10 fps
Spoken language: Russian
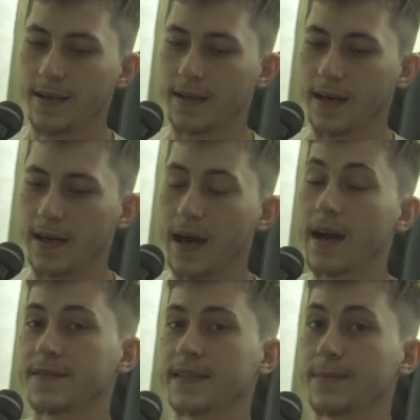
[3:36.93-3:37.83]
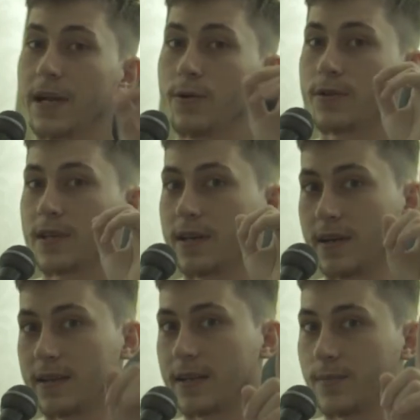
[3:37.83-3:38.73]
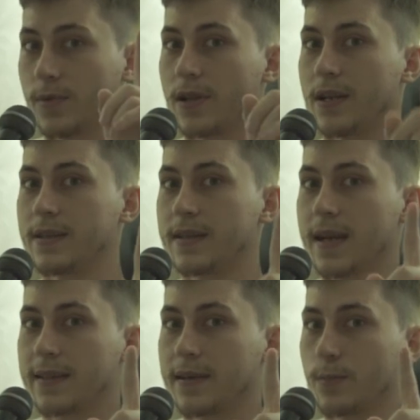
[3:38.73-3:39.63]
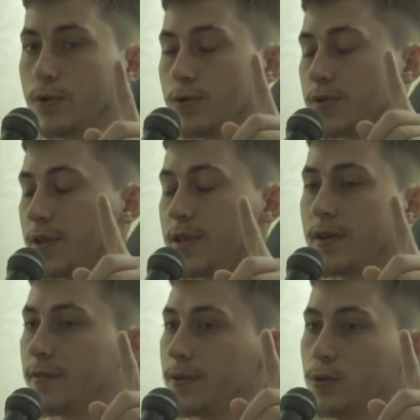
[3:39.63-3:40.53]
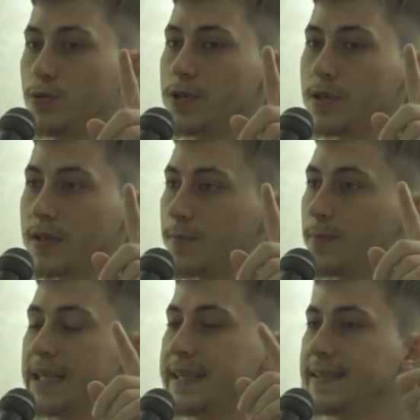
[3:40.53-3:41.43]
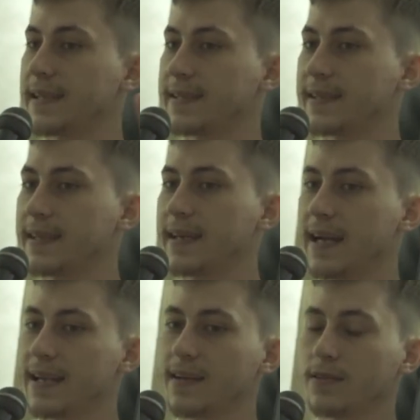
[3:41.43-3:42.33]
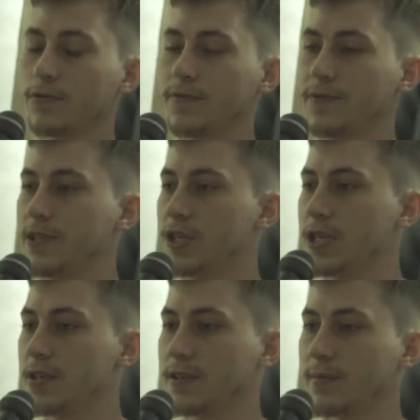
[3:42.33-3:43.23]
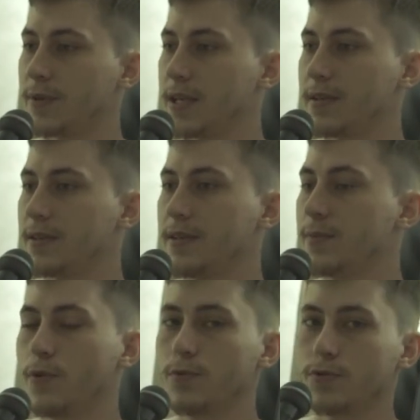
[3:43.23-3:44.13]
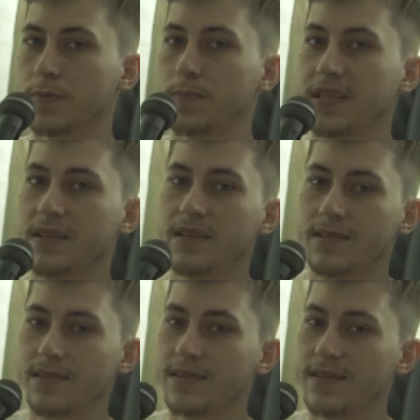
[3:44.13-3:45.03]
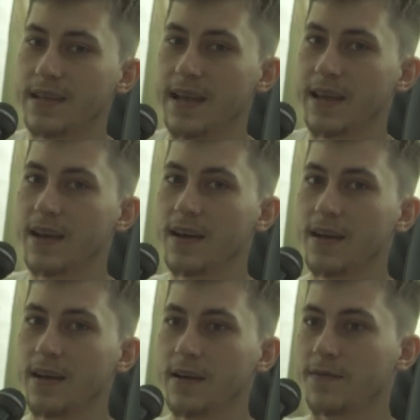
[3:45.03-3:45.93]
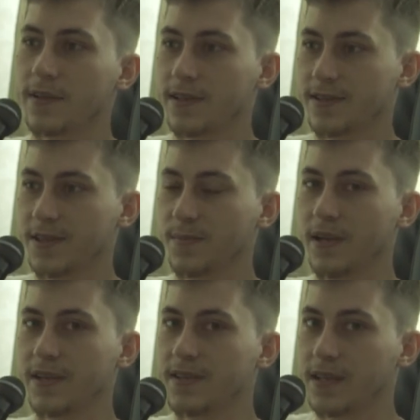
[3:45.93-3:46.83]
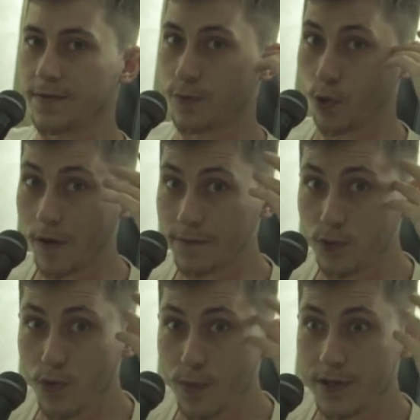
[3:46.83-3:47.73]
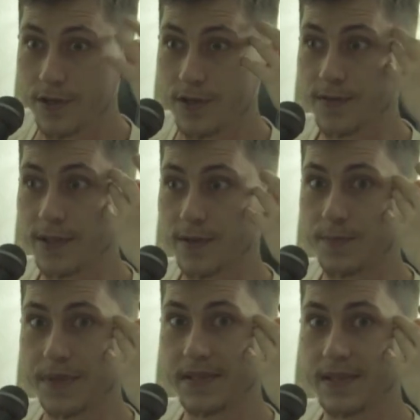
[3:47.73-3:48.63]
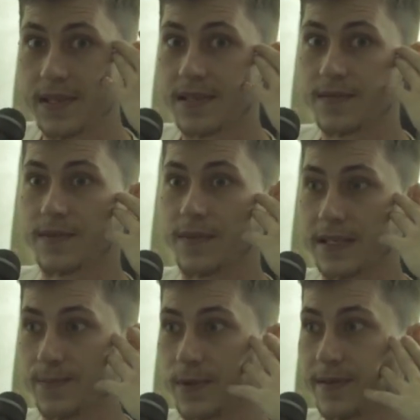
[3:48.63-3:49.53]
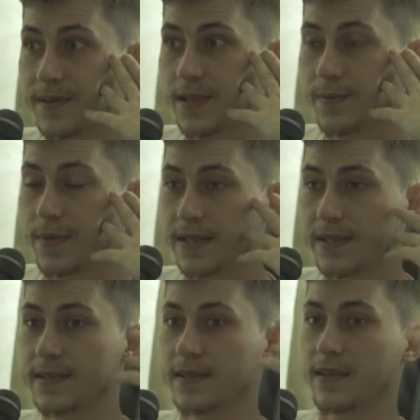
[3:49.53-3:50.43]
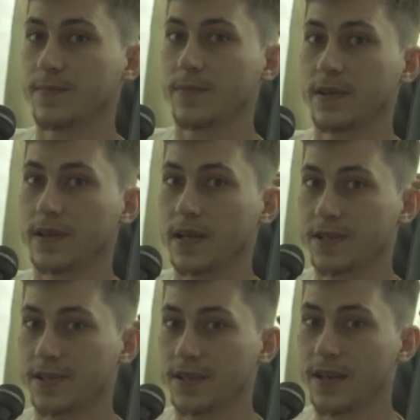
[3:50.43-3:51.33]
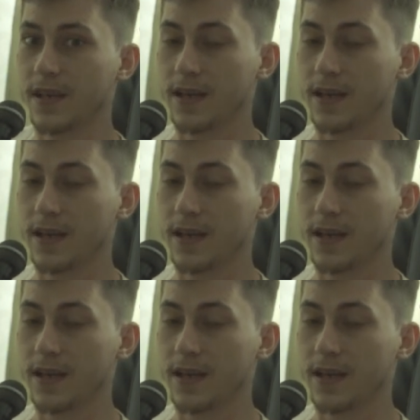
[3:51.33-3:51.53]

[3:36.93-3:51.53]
А, а, в самолетах их надо было летать, там просто херова туча, там 50 заданий, которые в течение, там, я не, не помню, уже 50 дней вы должны были делать. Вы только вдумайтесь в этот пиздец, в два с половиной месяца надо было каждый